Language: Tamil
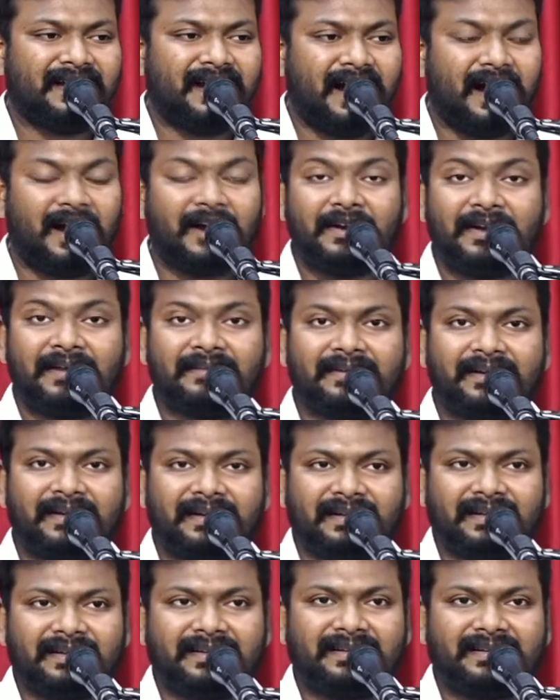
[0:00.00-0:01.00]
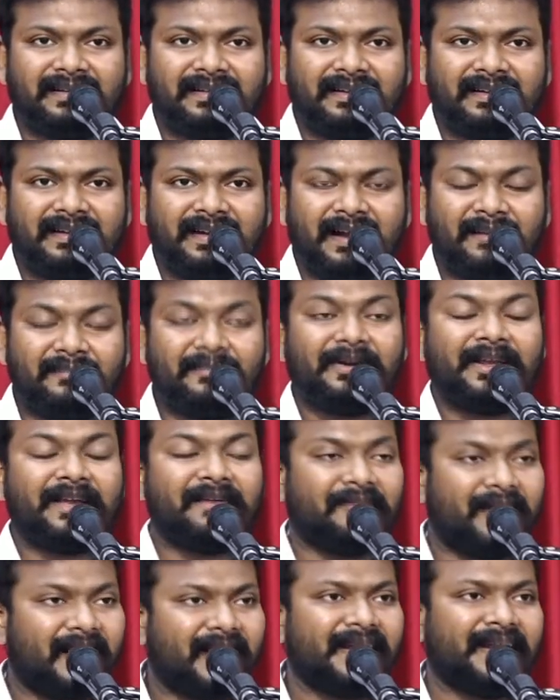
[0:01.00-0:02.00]
ஆண்டவர் நம்முடைய
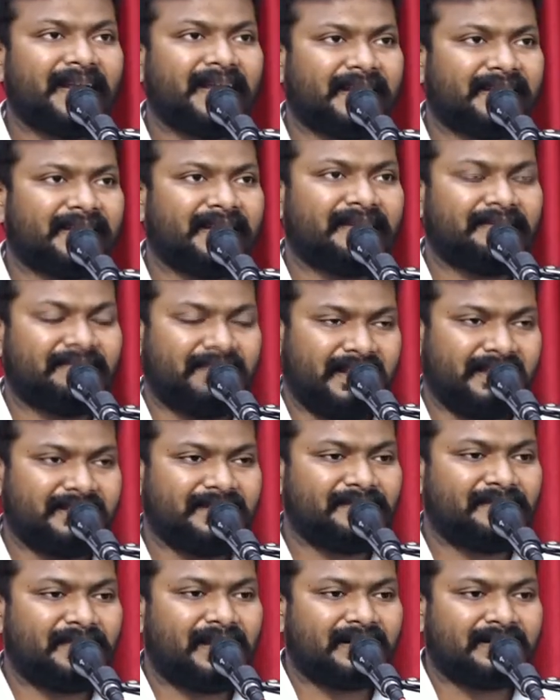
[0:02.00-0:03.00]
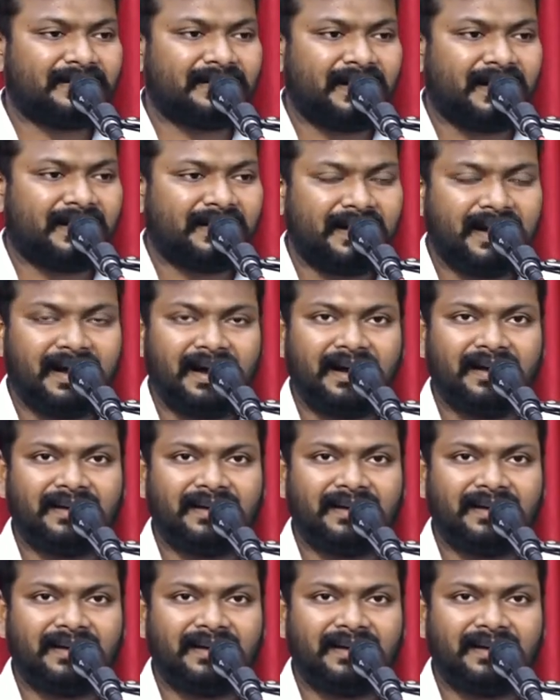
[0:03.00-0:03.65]
வாயில் எதை எதிர்பார்க்கிறார்னா